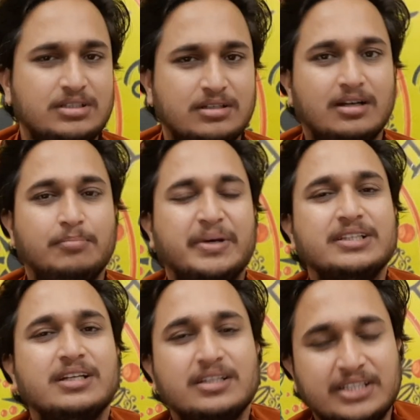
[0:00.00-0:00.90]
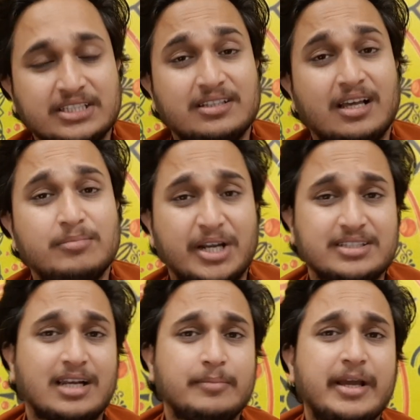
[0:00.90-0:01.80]
पंद्रह दस साल बारह
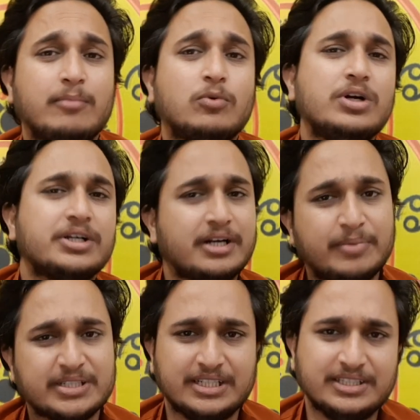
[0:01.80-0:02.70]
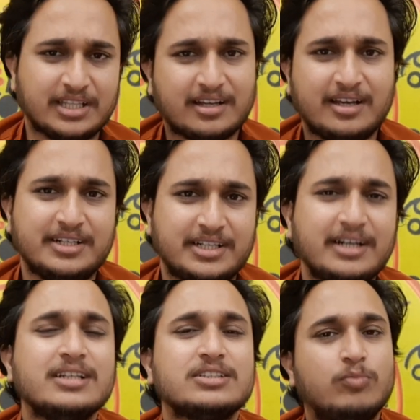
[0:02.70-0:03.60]
साल में आपको अठारह परसेंट तक का
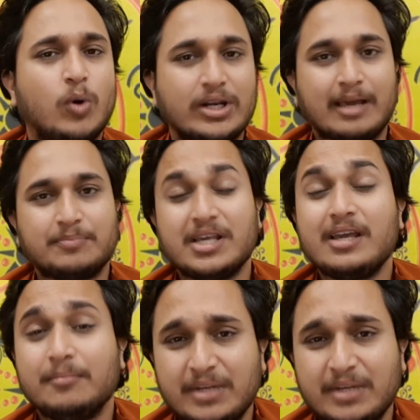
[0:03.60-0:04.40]
रिटर्न स्मॉल कैप से